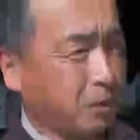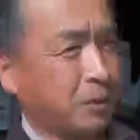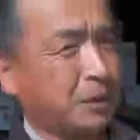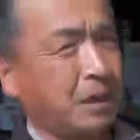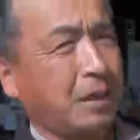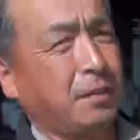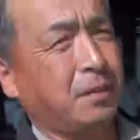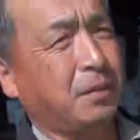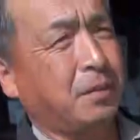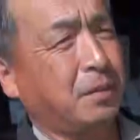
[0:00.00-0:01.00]
おりますの
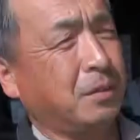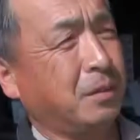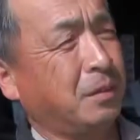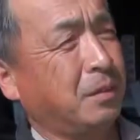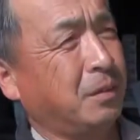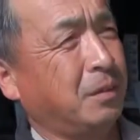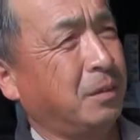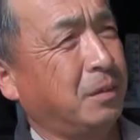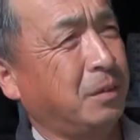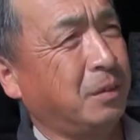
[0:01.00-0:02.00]
で、まあ、ぜひ、
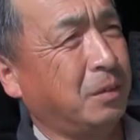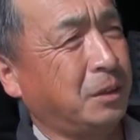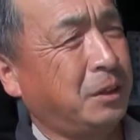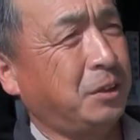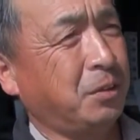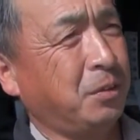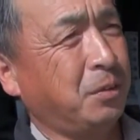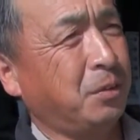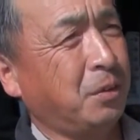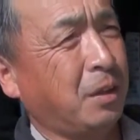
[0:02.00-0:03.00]

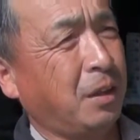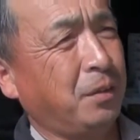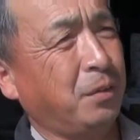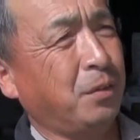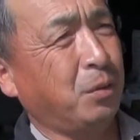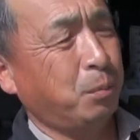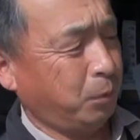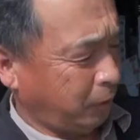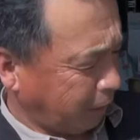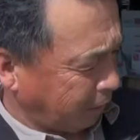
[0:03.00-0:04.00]
えー、一度、え
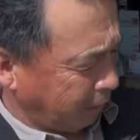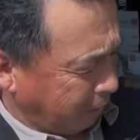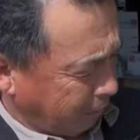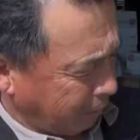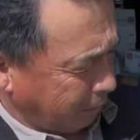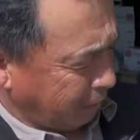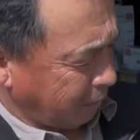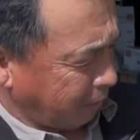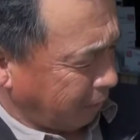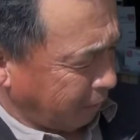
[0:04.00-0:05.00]
ご賞味願えれば、
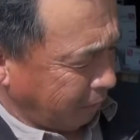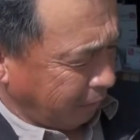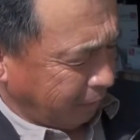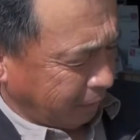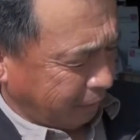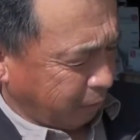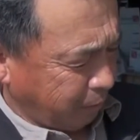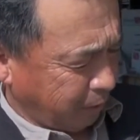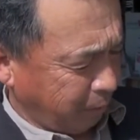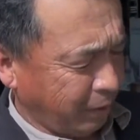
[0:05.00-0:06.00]
全く、
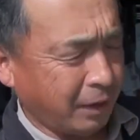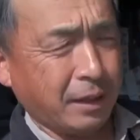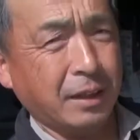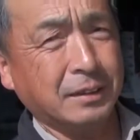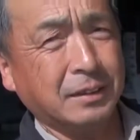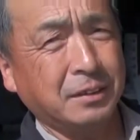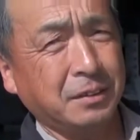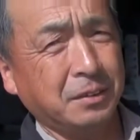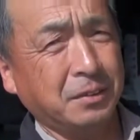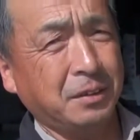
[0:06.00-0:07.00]
え甘
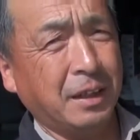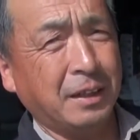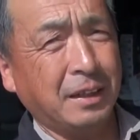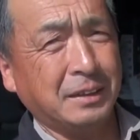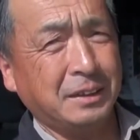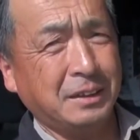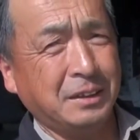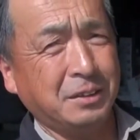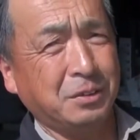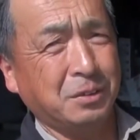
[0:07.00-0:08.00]
さの度合いが、
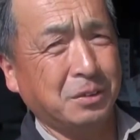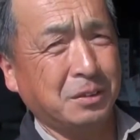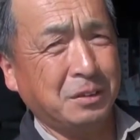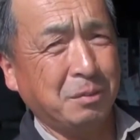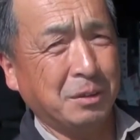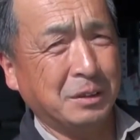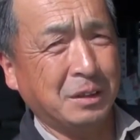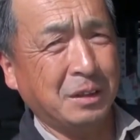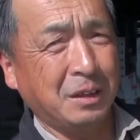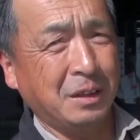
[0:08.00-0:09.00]
え違いますんで、